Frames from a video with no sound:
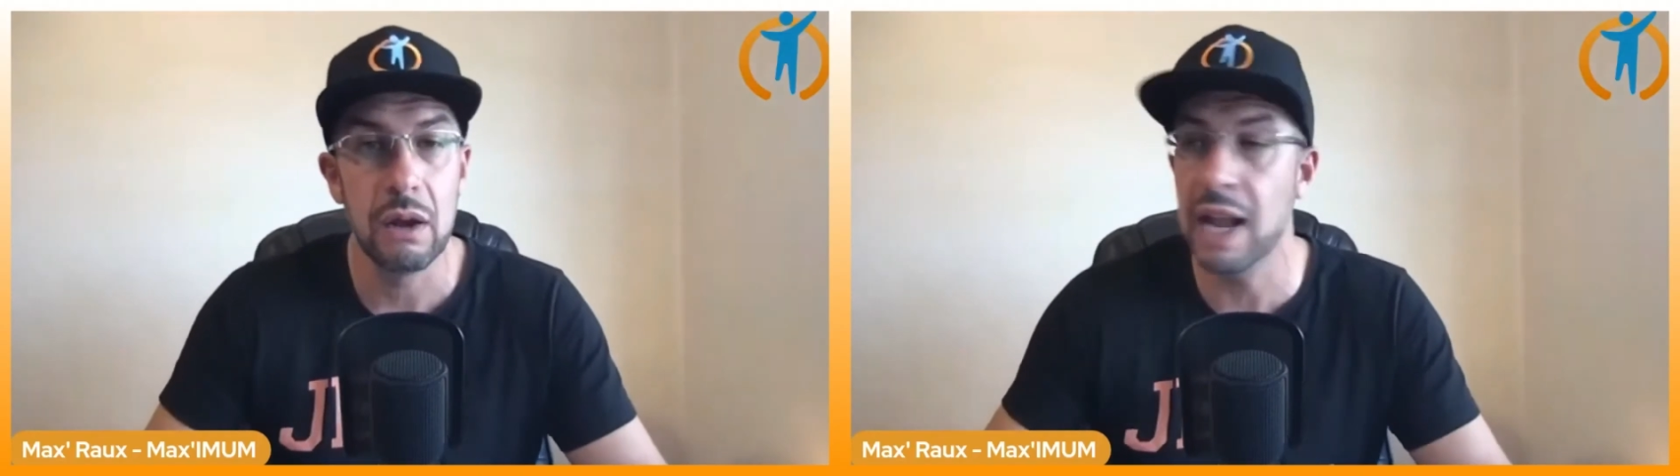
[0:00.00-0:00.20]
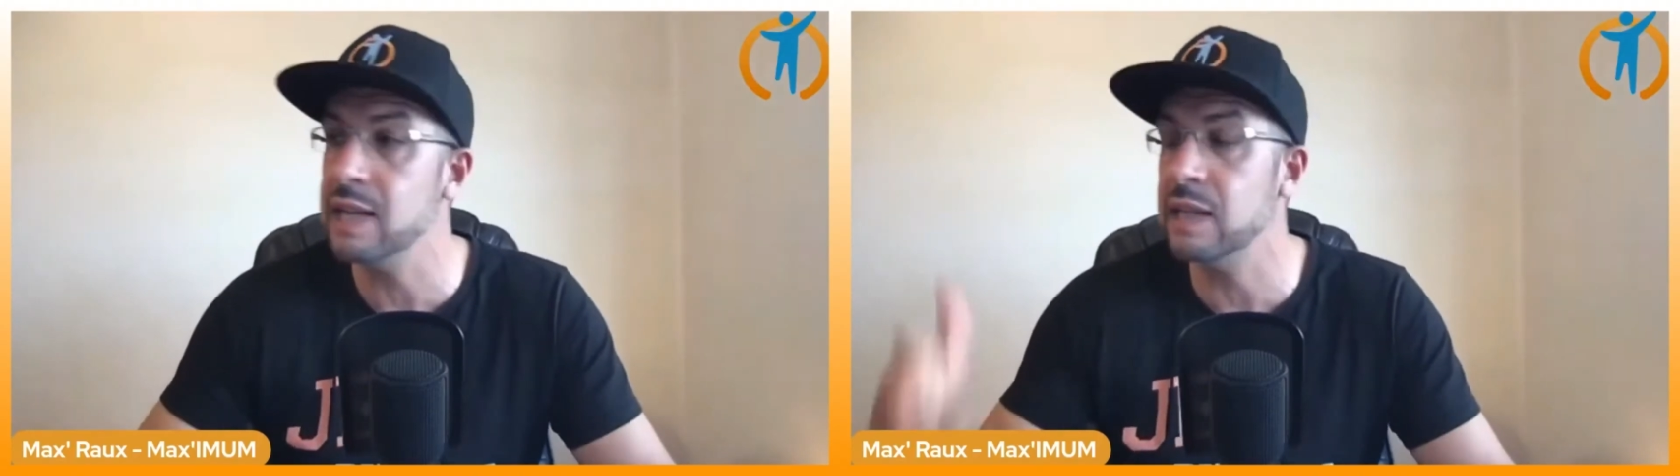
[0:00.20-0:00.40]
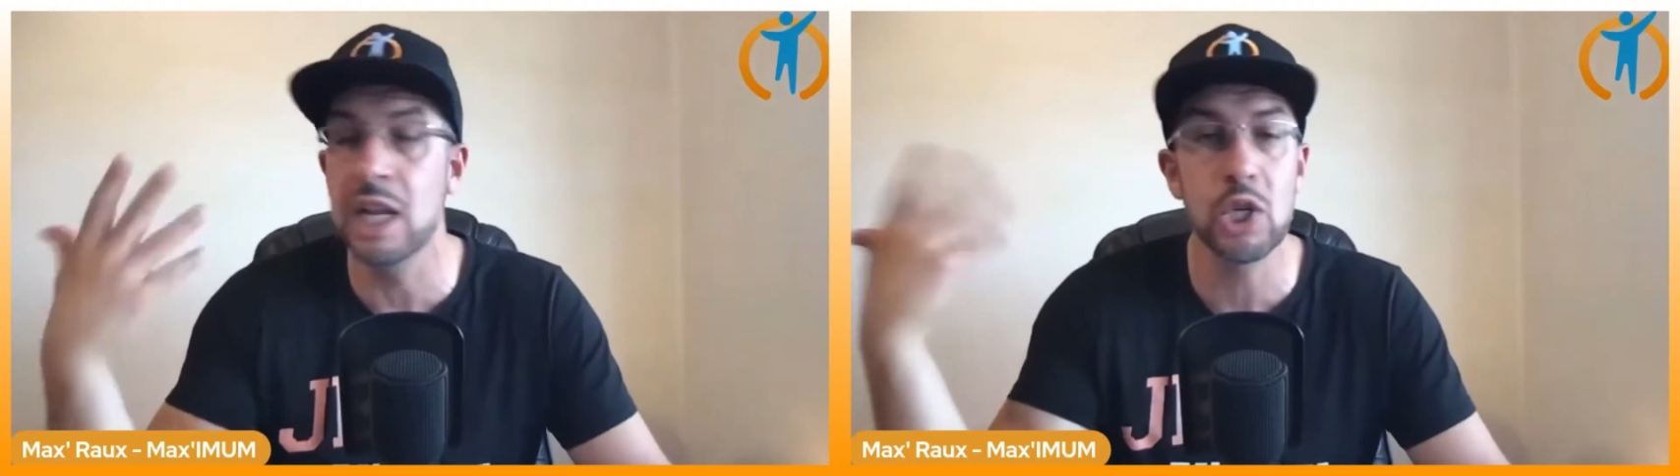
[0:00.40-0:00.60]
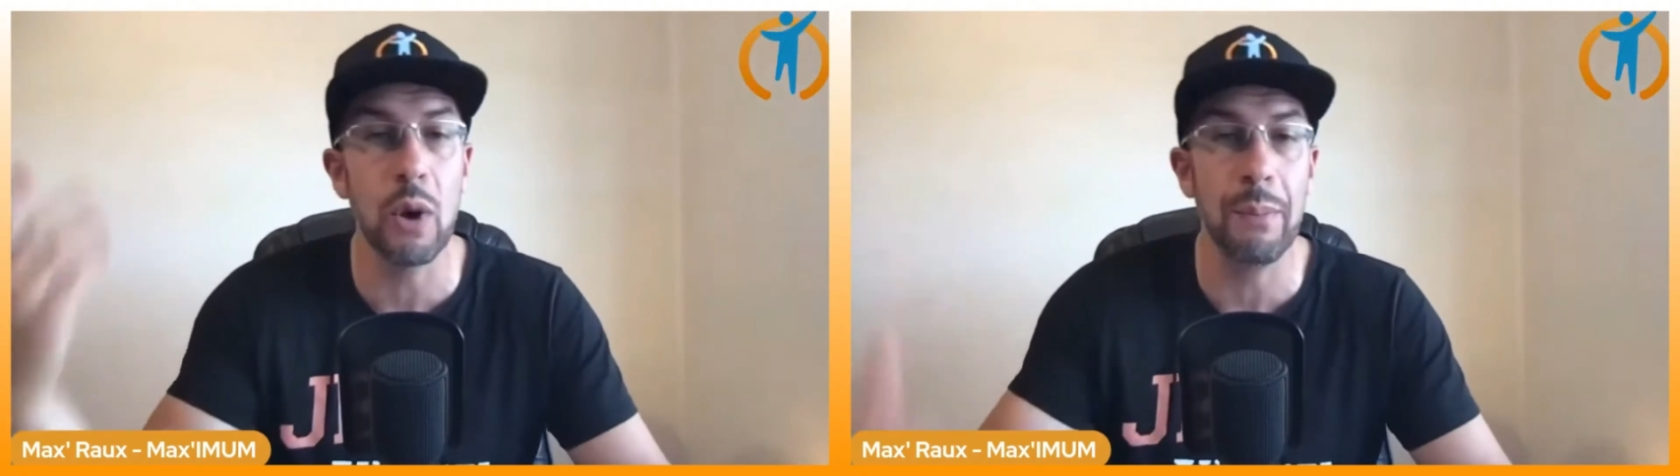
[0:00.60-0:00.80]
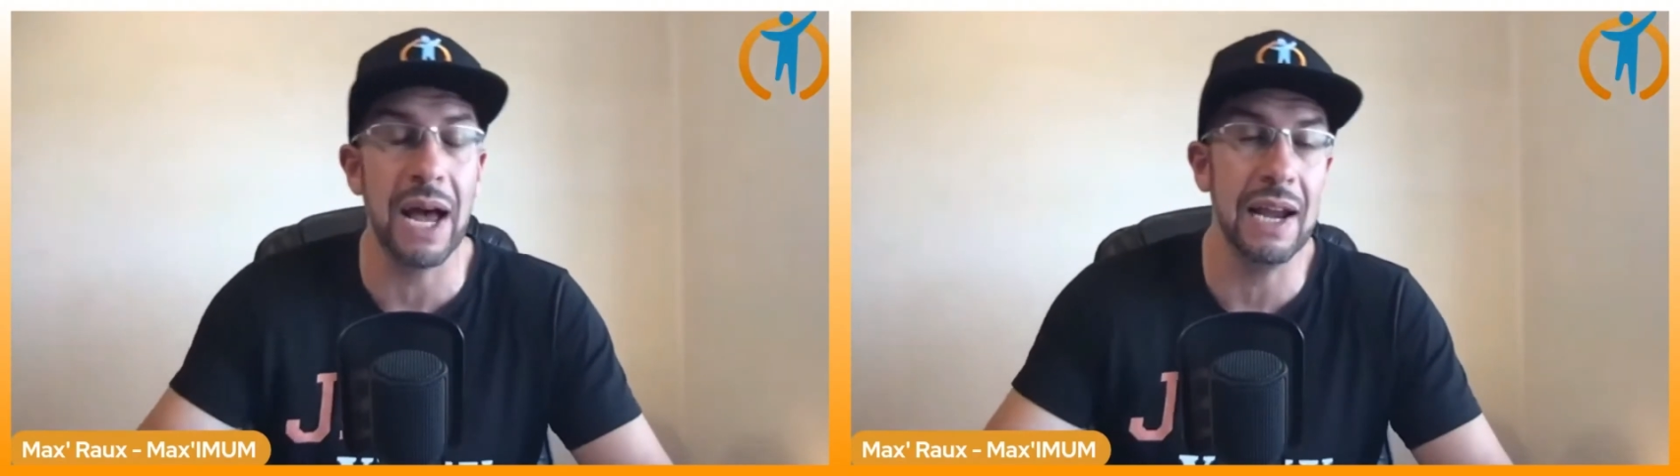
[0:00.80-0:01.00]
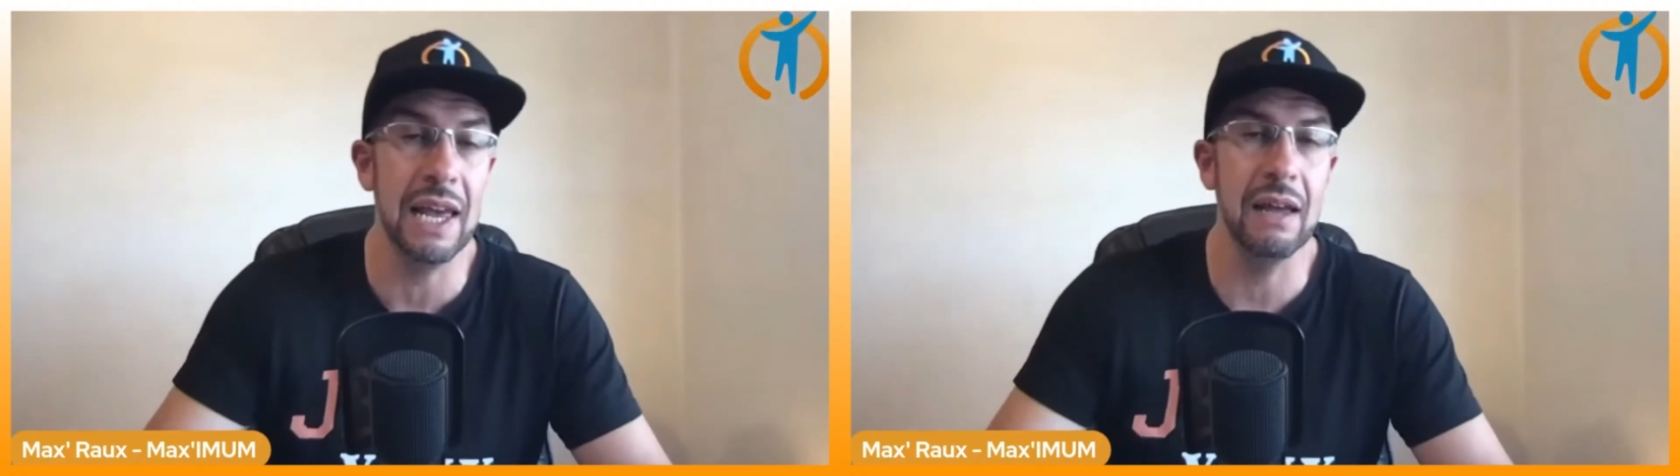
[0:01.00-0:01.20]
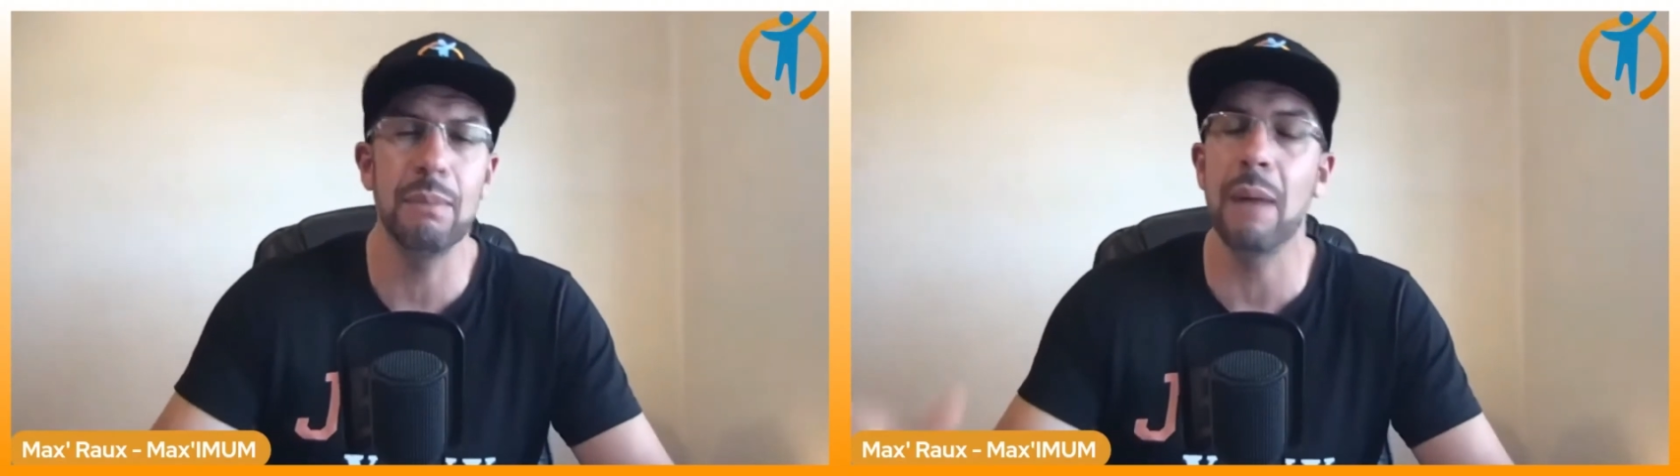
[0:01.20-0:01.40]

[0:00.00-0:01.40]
Laisse les gens parler.